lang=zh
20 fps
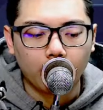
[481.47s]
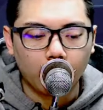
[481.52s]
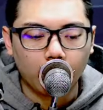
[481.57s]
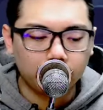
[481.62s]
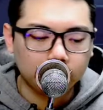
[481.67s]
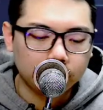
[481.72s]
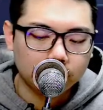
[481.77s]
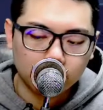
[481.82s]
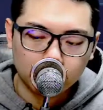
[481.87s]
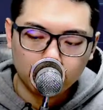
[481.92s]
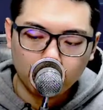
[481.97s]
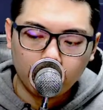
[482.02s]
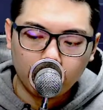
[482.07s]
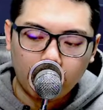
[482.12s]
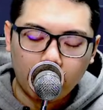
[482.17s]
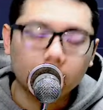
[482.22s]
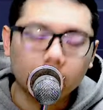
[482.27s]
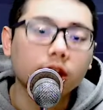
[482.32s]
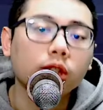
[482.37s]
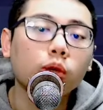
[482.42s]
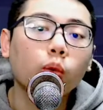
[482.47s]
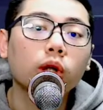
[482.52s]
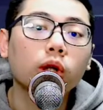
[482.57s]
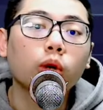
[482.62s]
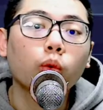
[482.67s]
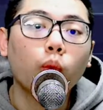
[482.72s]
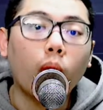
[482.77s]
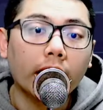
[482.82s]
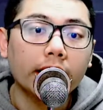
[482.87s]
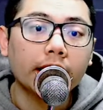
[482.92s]
我不智的做法啊，这是我
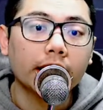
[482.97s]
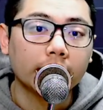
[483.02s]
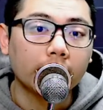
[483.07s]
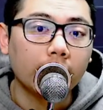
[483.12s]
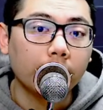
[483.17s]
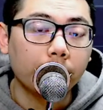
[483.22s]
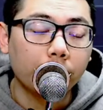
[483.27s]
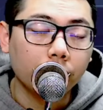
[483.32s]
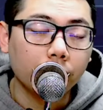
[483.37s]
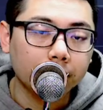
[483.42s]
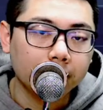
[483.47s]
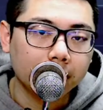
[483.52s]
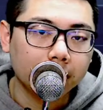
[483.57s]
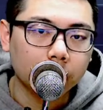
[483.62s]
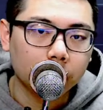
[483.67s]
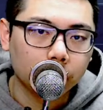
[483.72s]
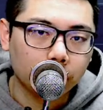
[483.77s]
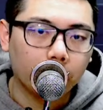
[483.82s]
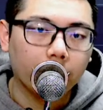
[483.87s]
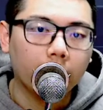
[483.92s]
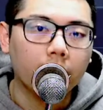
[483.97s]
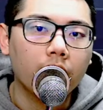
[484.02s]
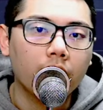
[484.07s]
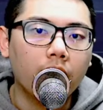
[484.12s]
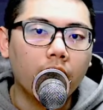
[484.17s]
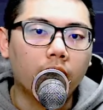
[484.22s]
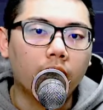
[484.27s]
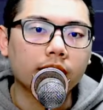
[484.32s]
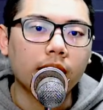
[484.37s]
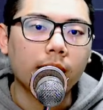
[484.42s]
的观点，当然不一定对
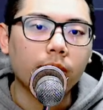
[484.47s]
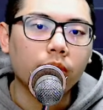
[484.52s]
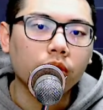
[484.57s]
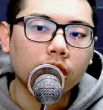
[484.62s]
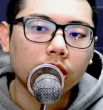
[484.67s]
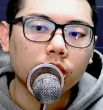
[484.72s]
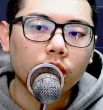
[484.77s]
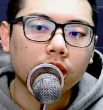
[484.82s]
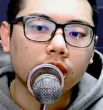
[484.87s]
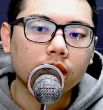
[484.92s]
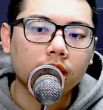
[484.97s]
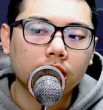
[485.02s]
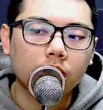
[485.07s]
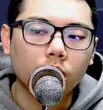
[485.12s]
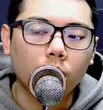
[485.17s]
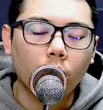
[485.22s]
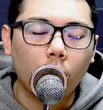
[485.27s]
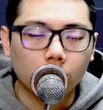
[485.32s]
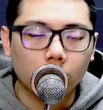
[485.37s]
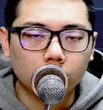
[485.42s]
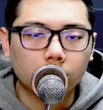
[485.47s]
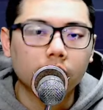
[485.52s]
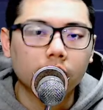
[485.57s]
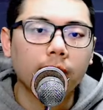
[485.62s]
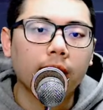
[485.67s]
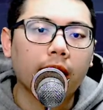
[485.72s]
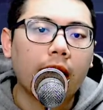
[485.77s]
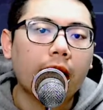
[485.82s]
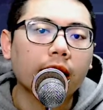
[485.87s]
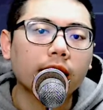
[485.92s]
哦，当然不一定对，只是我就是这
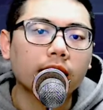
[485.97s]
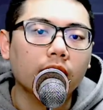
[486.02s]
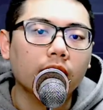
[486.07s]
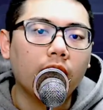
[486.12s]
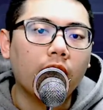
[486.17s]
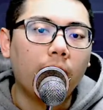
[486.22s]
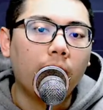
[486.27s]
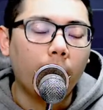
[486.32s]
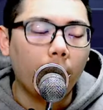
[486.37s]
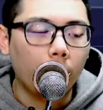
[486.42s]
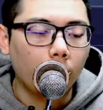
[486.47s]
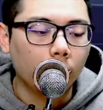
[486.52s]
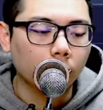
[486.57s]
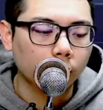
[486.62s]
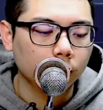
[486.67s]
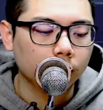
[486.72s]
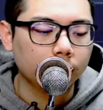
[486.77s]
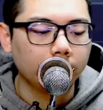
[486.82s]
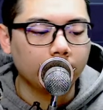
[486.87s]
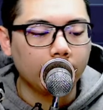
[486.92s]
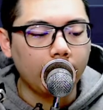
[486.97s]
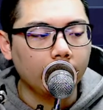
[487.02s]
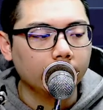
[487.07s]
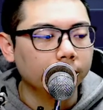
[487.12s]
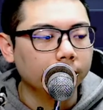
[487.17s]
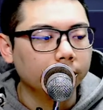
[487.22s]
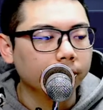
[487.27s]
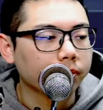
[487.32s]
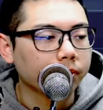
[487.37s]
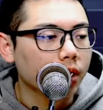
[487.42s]
么看的，好不好？我就是这么看
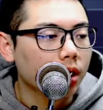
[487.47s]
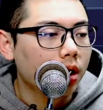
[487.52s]
的。